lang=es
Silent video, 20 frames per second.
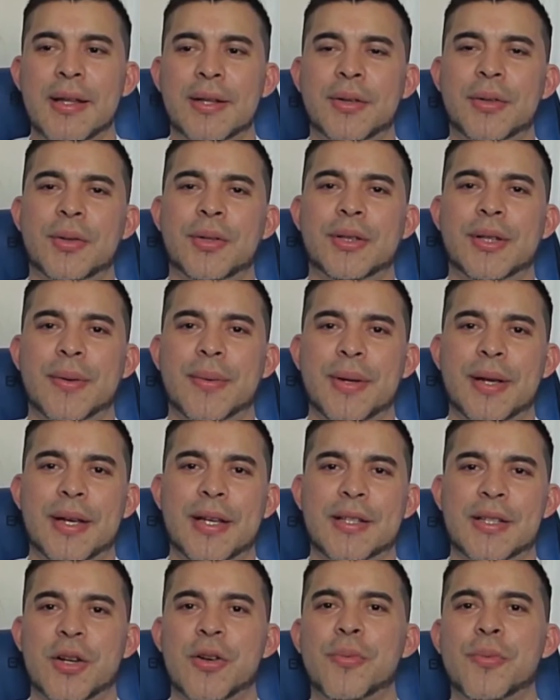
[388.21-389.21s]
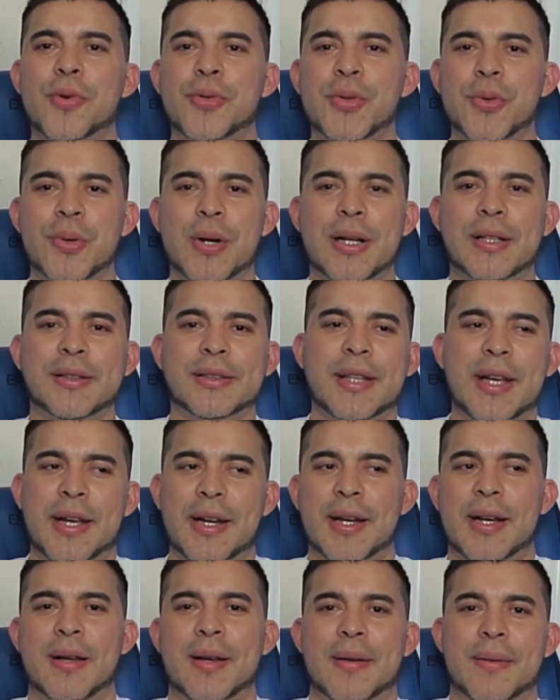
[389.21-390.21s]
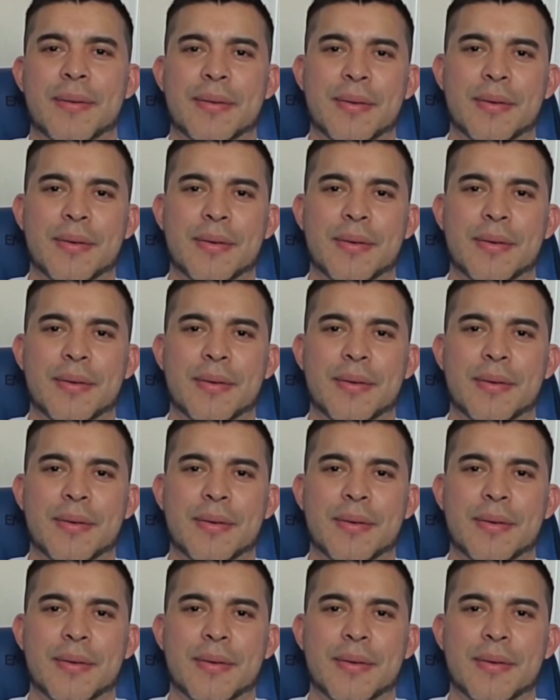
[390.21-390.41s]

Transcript: donde es como su cantera.